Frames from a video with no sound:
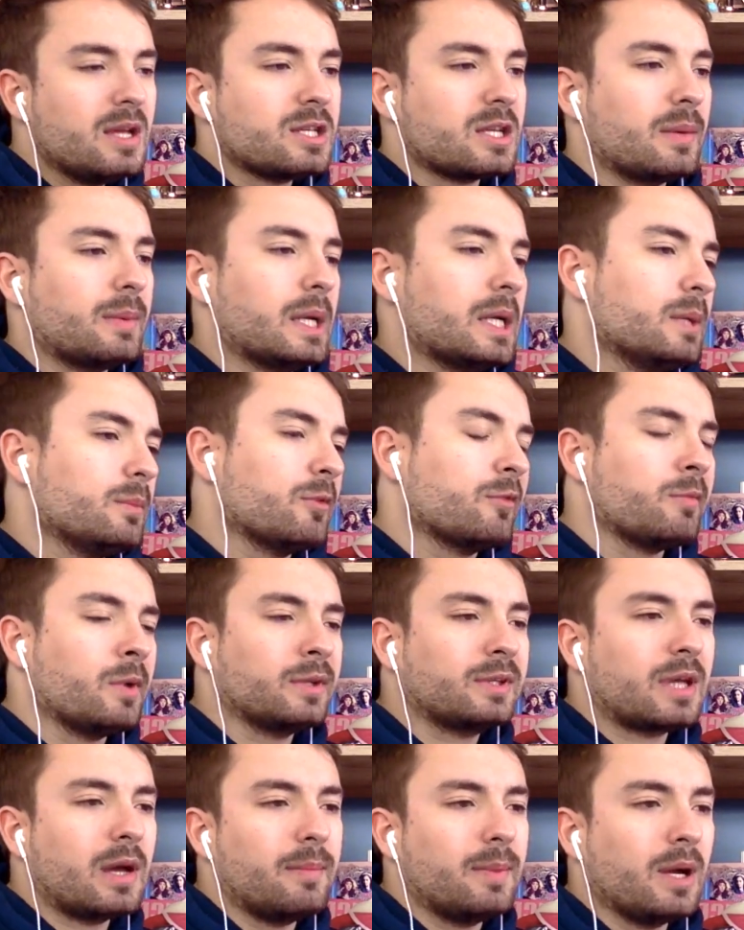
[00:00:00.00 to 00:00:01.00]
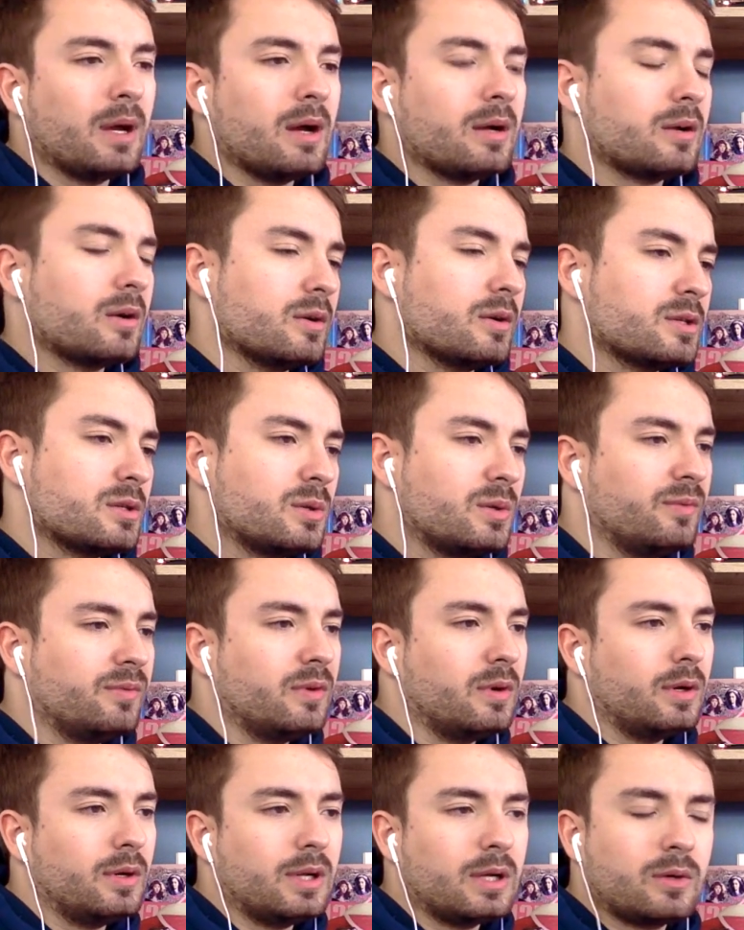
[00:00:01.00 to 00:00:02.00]
J'aime bien les moments de caméra quand ils suivent
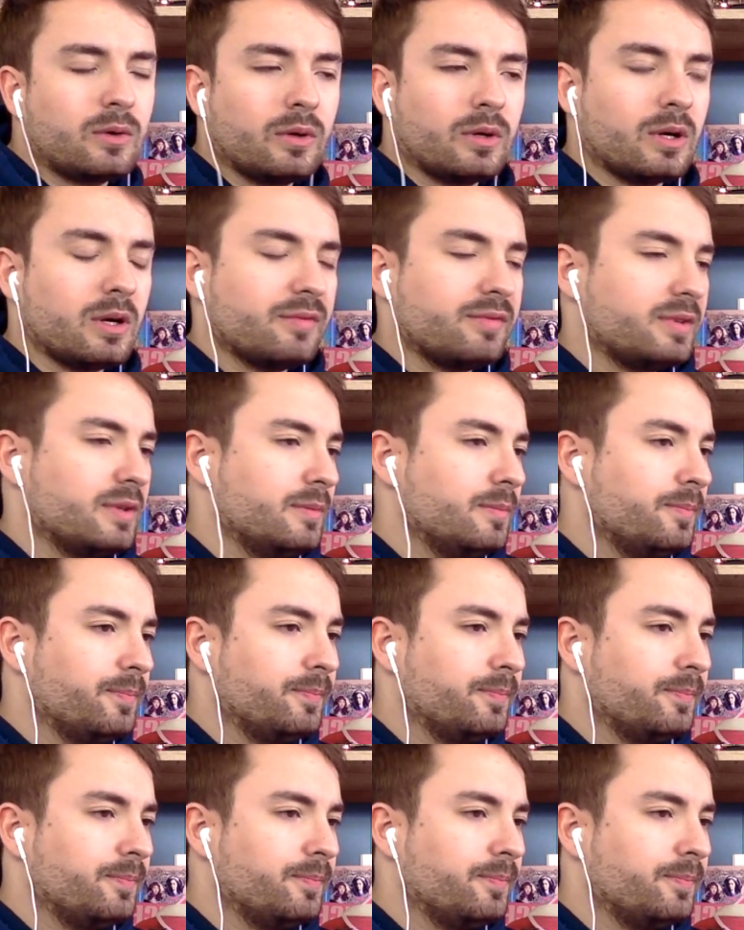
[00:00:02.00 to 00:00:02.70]
euh, la chorégraphie.